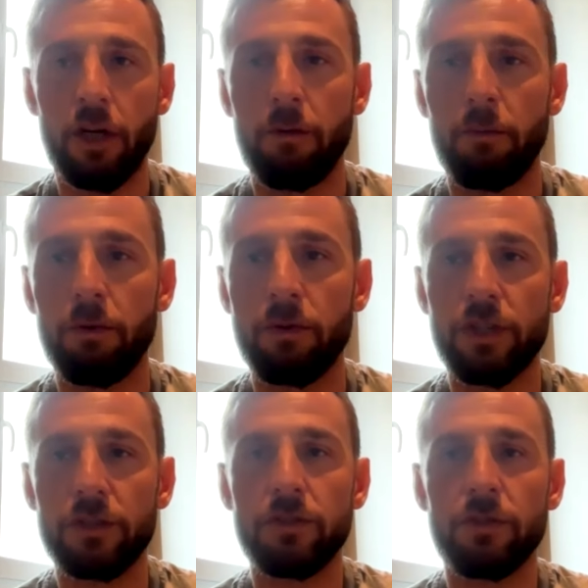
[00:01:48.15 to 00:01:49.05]
bo
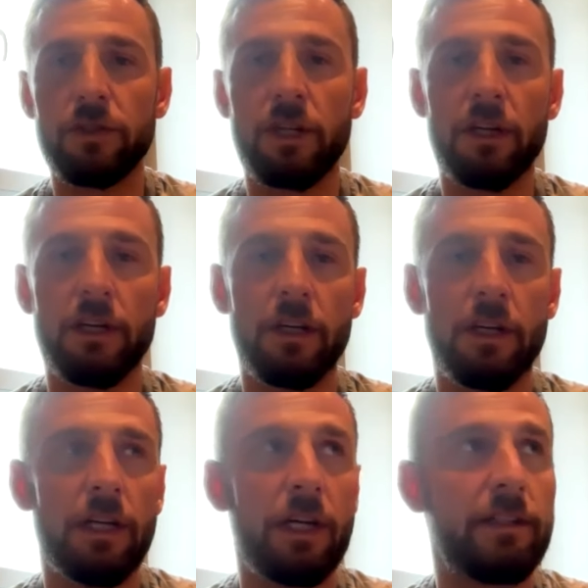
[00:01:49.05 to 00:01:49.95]
często te,
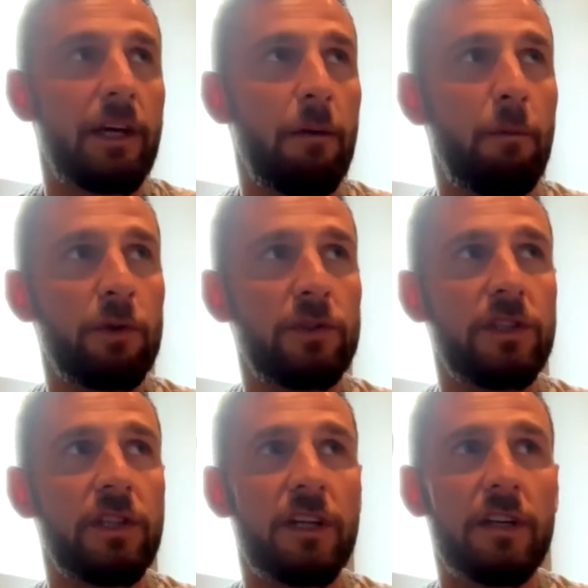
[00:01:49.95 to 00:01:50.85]
te
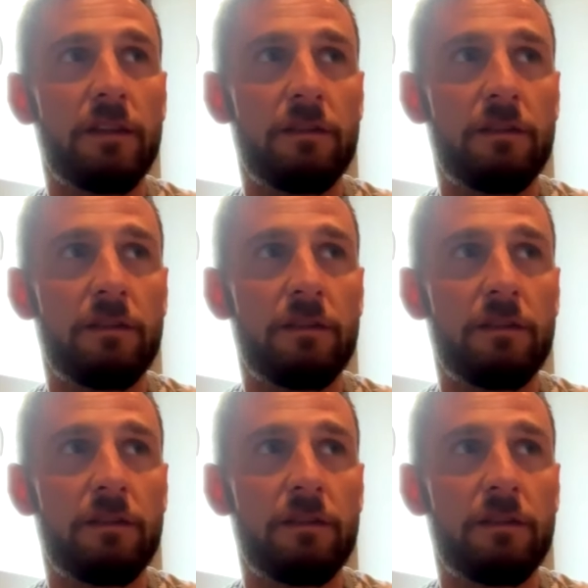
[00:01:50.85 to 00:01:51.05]
emocje